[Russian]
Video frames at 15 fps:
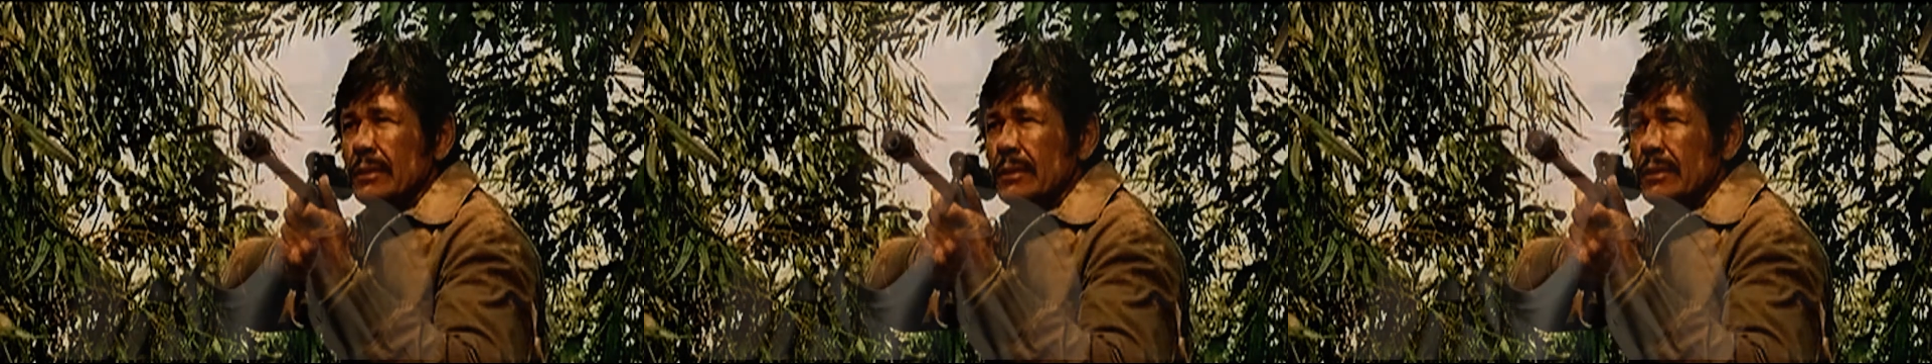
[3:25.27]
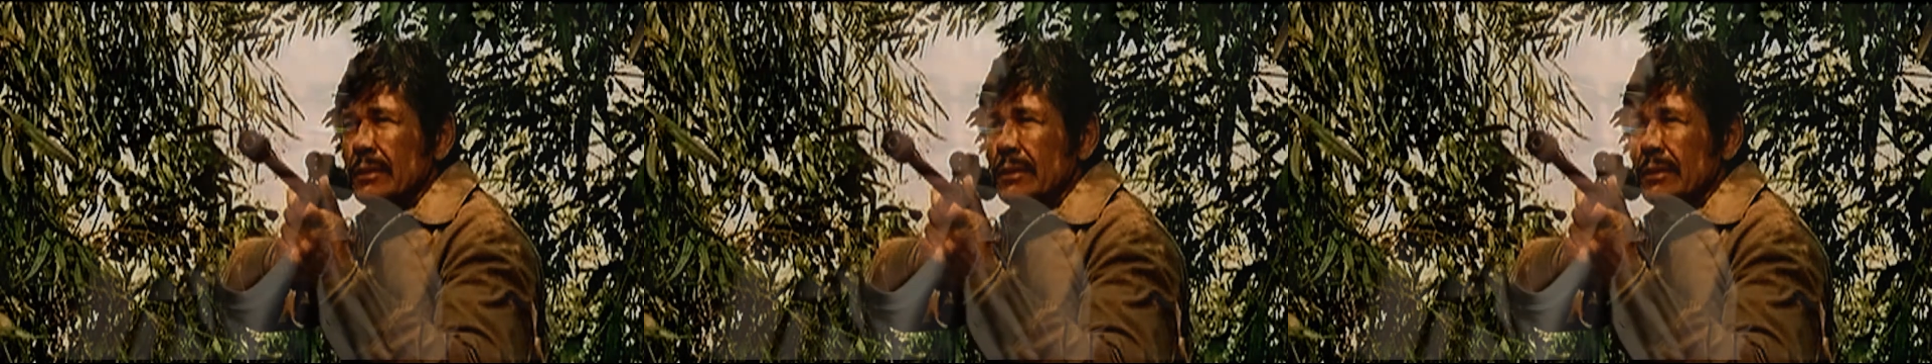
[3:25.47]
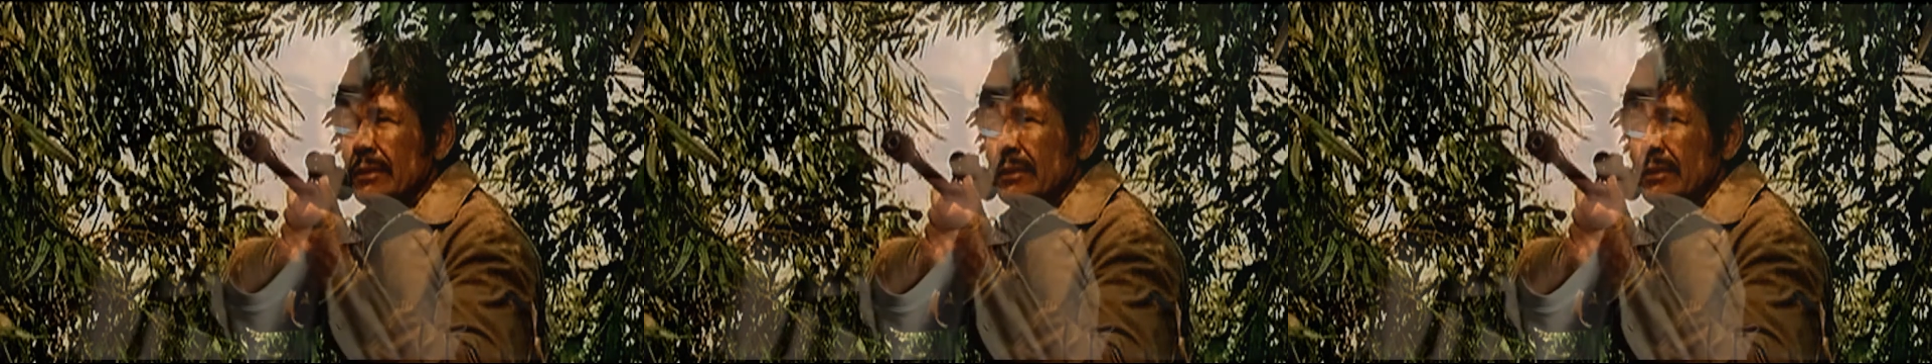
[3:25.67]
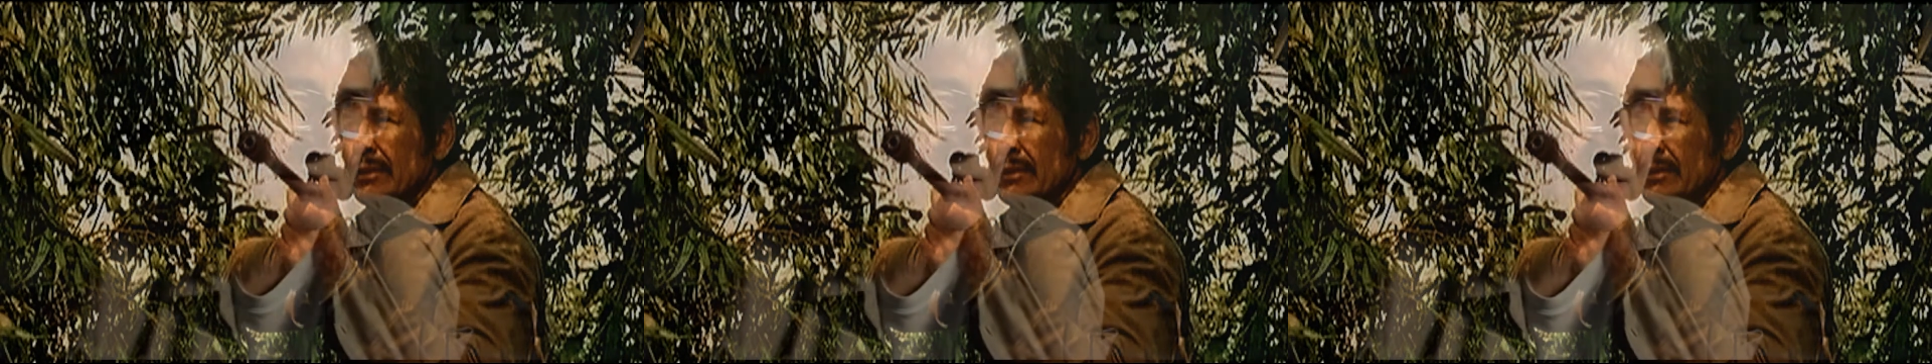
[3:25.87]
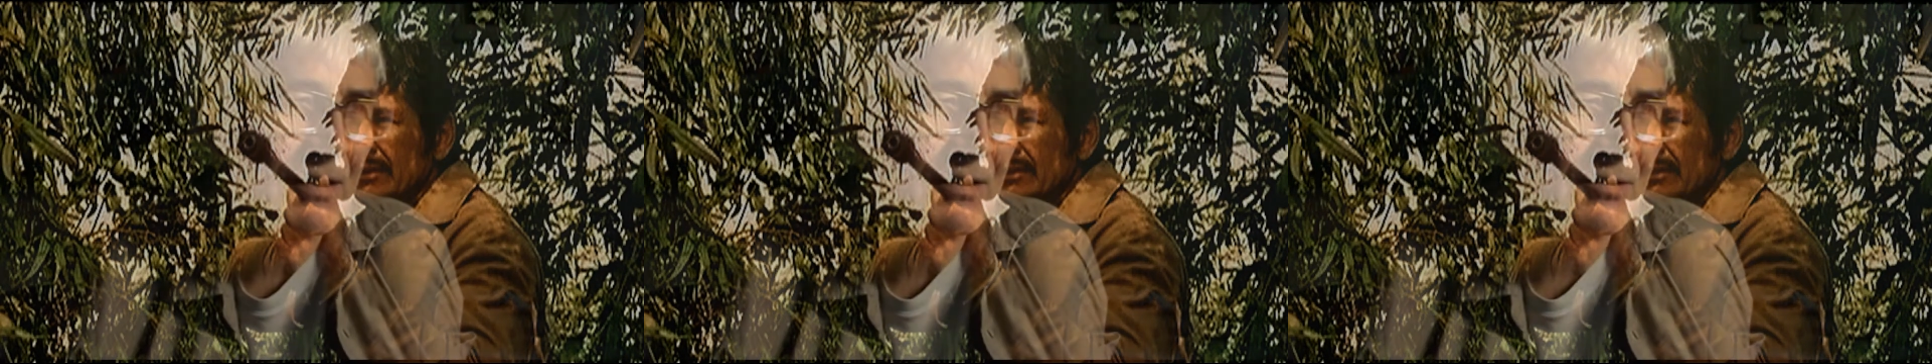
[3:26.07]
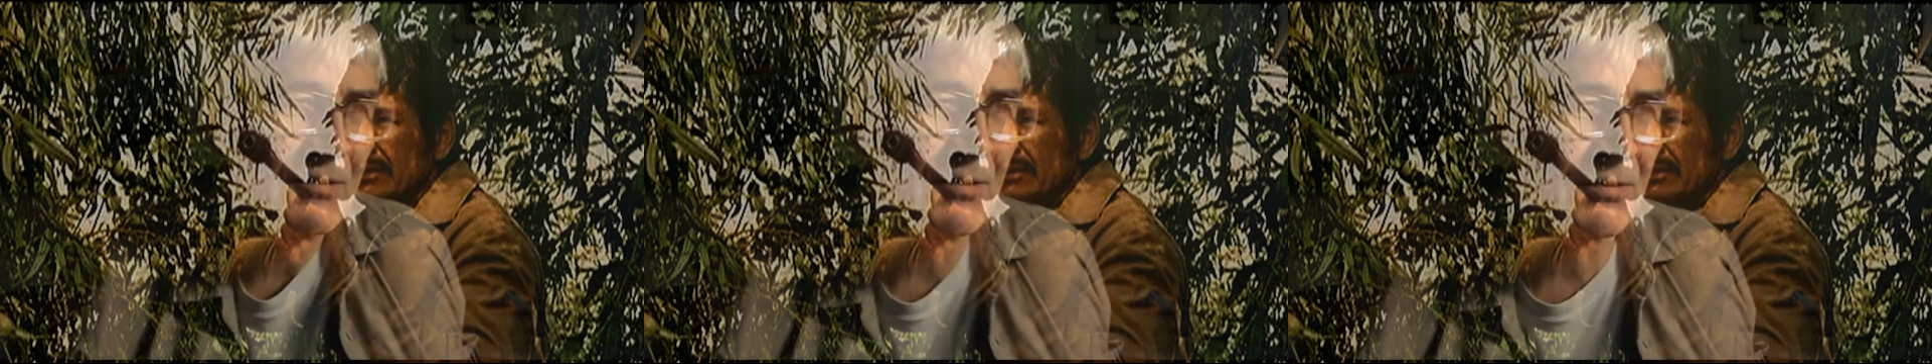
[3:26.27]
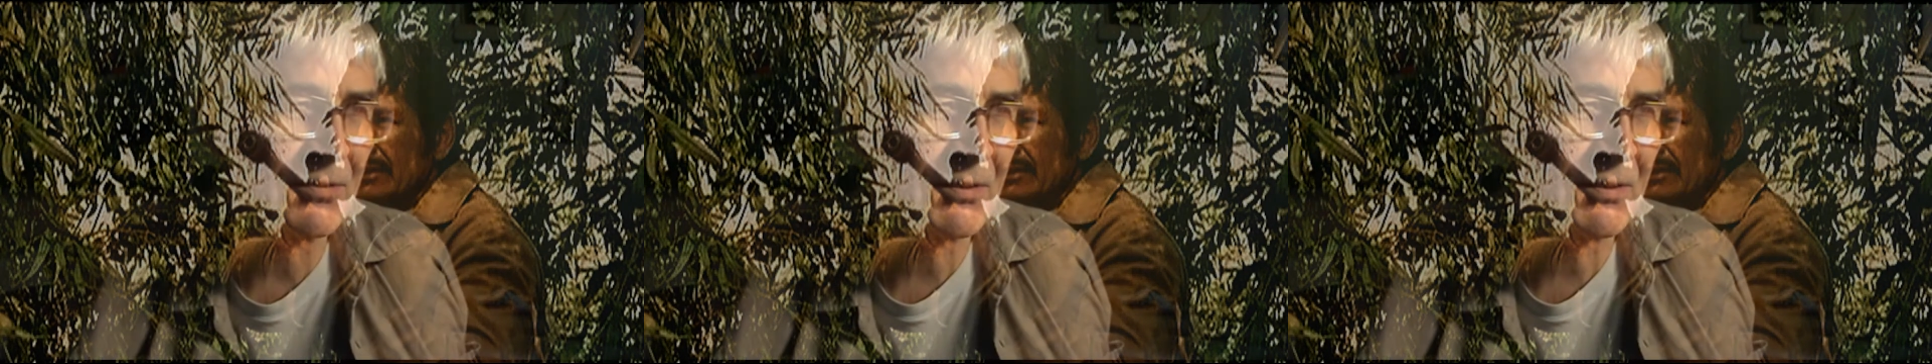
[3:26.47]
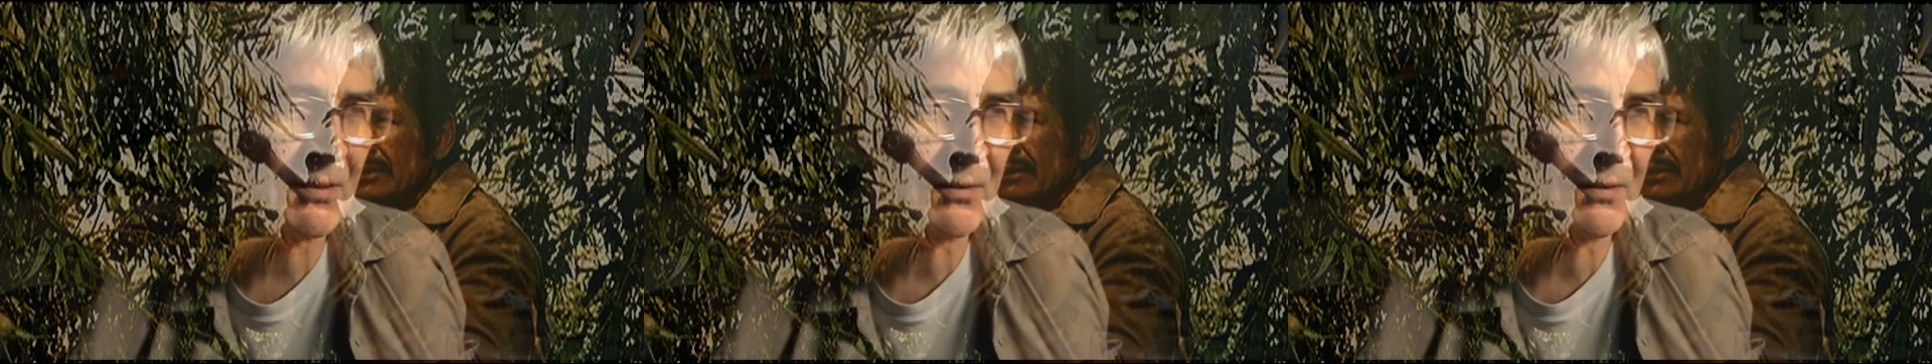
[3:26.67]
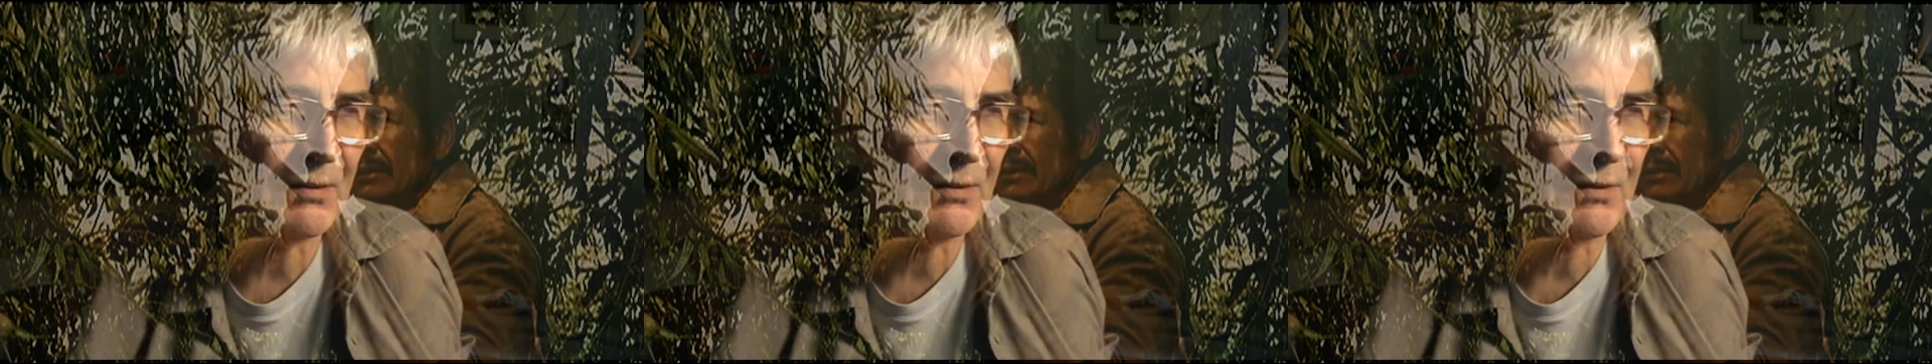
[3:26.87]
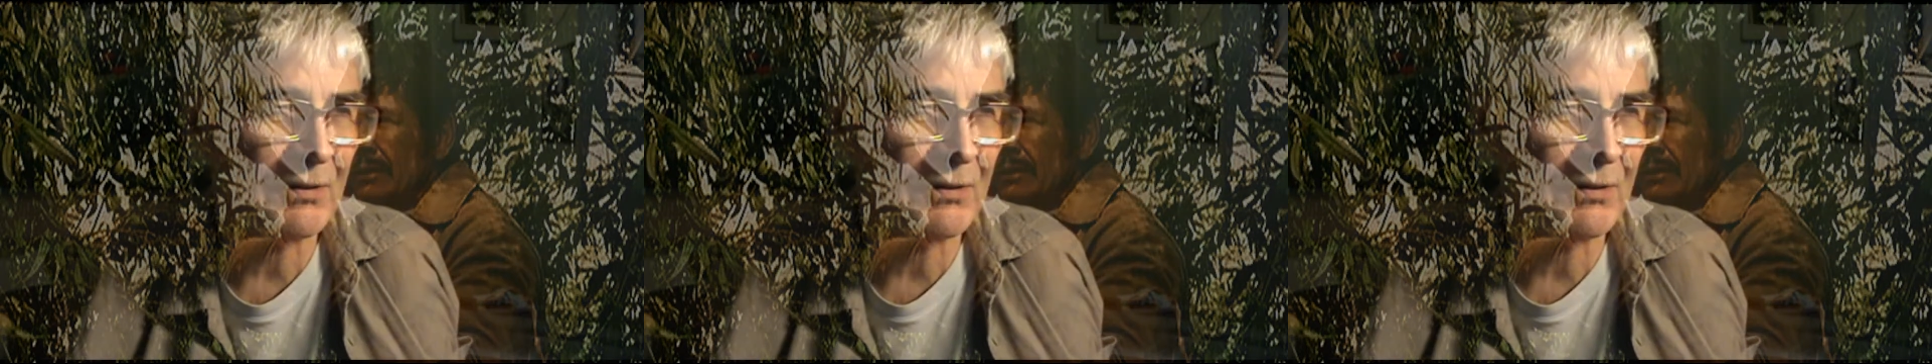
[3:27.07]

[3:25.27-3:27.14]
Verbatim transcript: Прекрасные торговцы,